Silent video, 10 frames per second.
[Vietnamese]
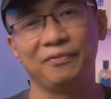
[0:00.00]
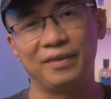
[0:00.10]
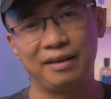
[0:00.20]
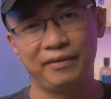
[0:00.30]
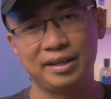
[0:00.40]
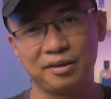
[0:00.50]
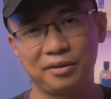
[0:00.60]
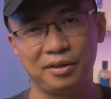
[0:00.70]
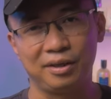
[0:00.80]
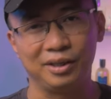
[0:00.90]
và về sau
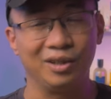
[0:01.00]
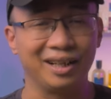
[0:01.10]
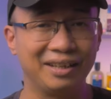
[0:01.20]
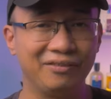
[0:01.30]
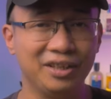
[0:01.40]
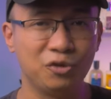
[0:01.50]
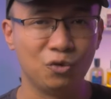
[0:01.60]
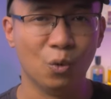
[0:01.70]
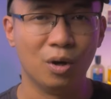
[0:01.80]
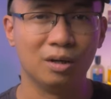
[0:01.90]
đó đó là cái vị
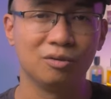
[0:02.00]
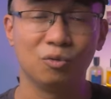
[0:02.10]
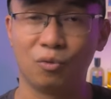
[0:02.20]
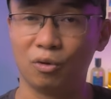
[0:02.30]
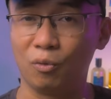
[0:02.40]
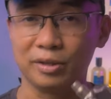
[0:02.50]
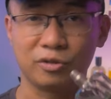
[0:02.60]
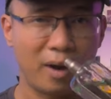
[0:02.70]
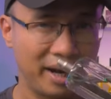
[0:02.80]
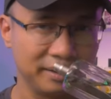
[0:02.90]
chua của quả
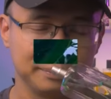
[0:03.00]
xoài,